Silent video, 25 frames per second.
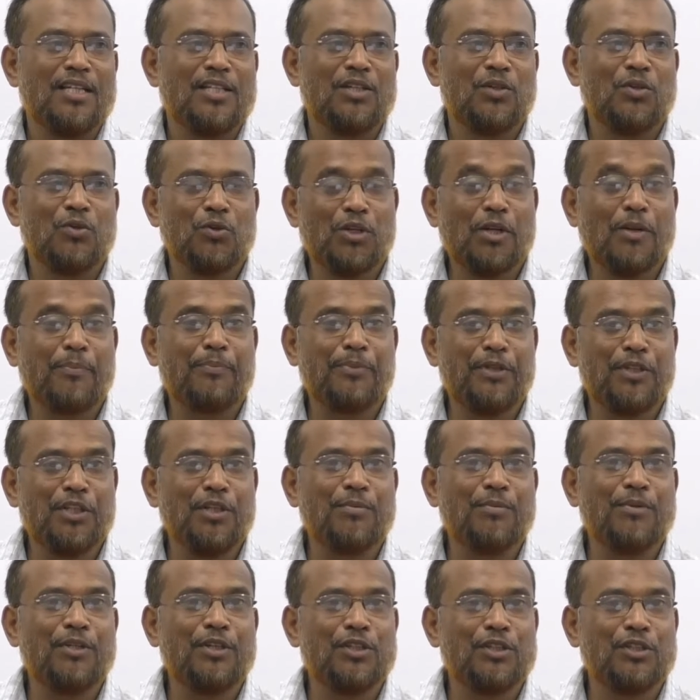গোটা
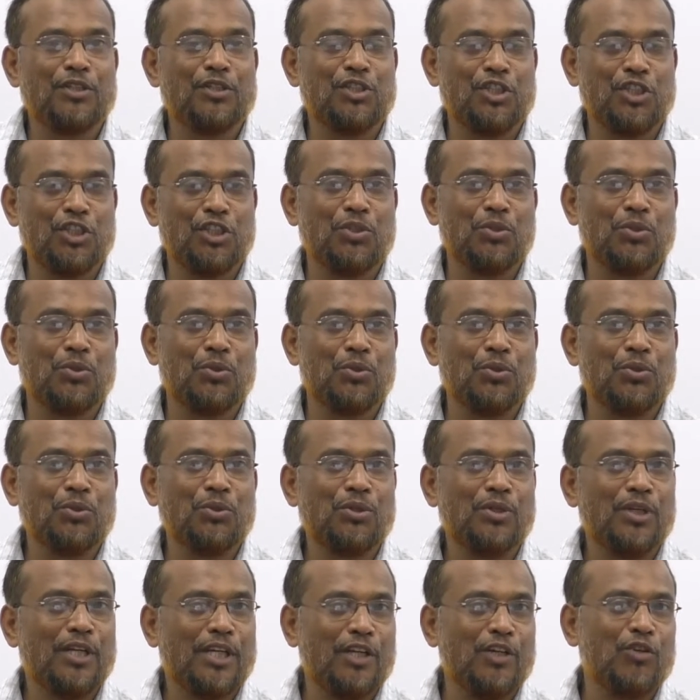পৃথিবীর চিত্র
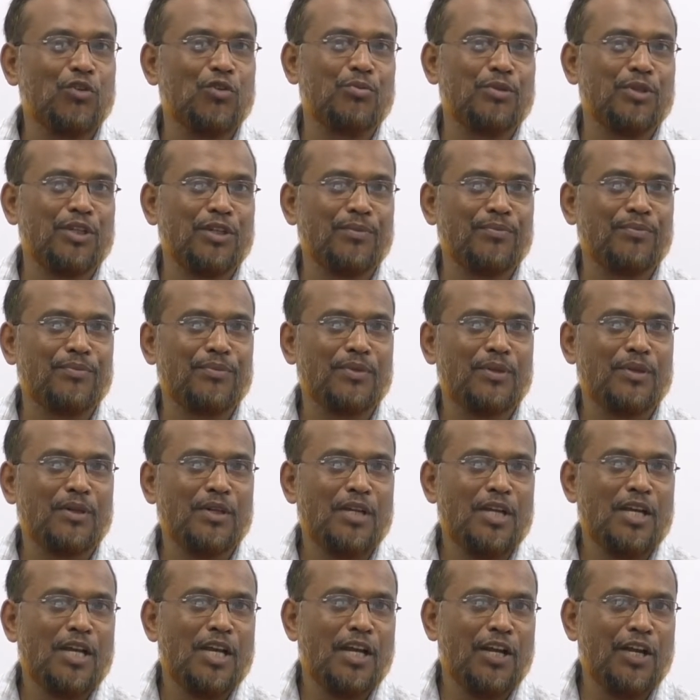এরকমই
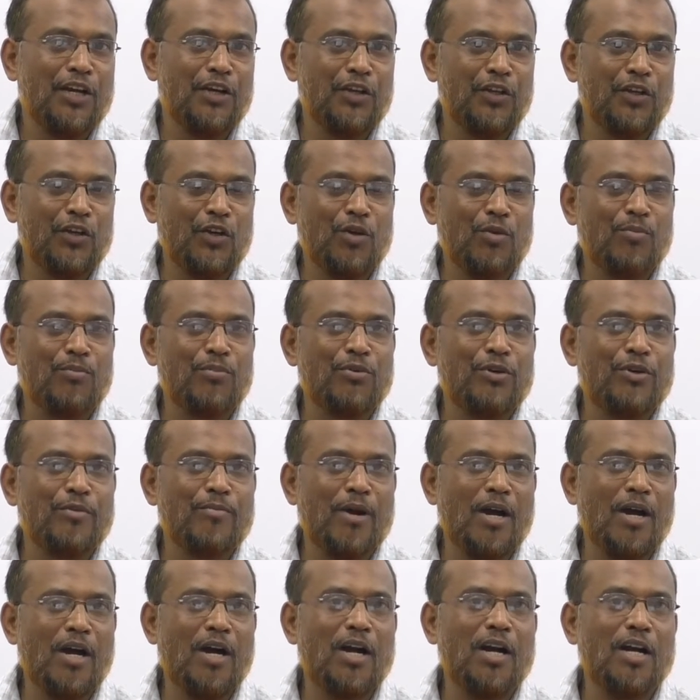নিরানব্বই
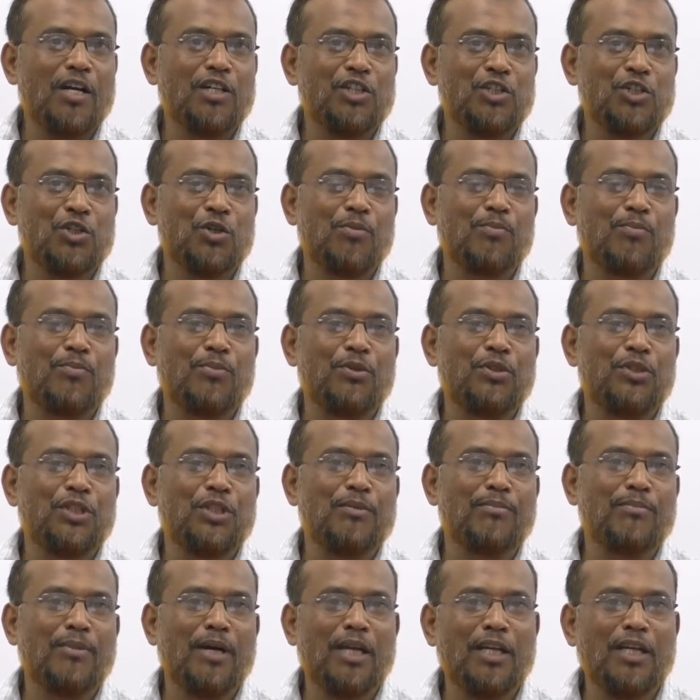ভাগ সম্পদের
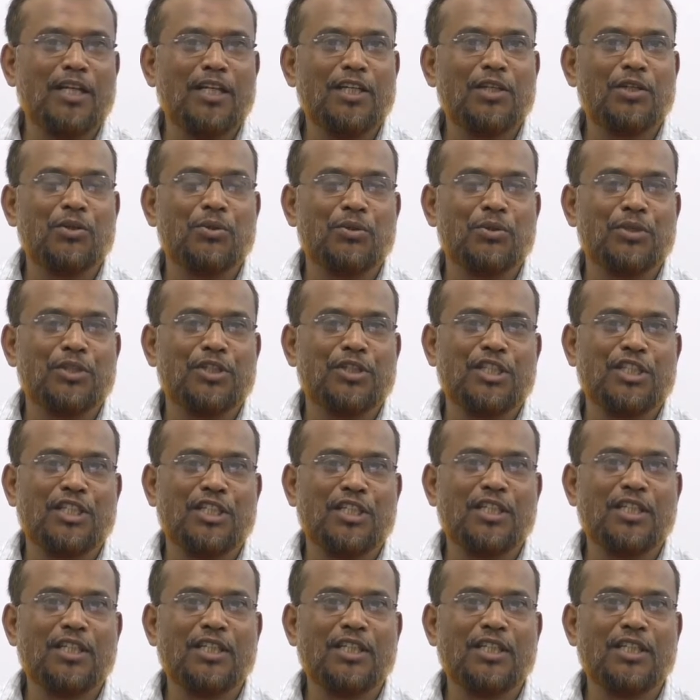মালিক হয়েছে